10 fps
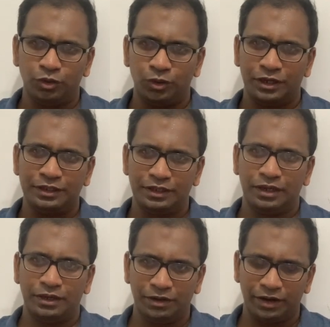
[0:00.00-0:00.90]

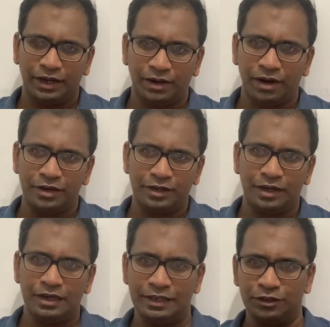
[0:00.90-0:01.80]
உலகத்தில் நிறைய
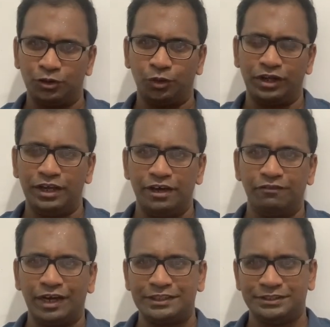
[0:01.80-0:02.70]
நாடுகள் இதுக்குரிய
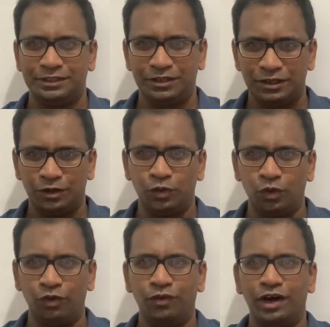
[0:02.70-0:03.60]
வேக்சினை
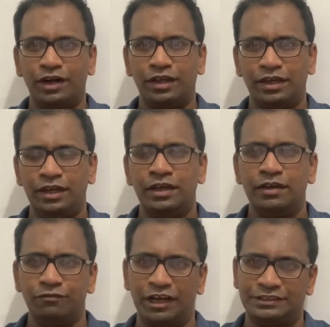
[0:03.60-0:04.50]
உருவாக்கி
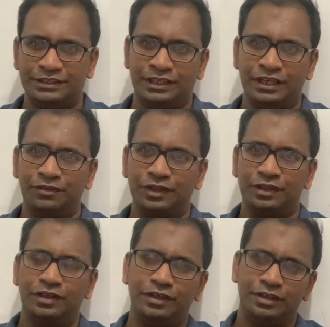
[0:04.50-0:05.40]
வேக்சினை
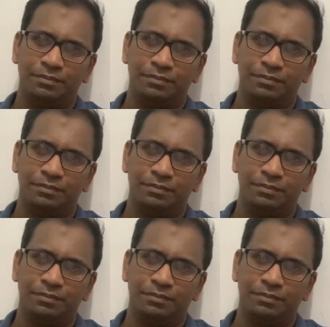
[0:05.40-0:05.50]
வந்து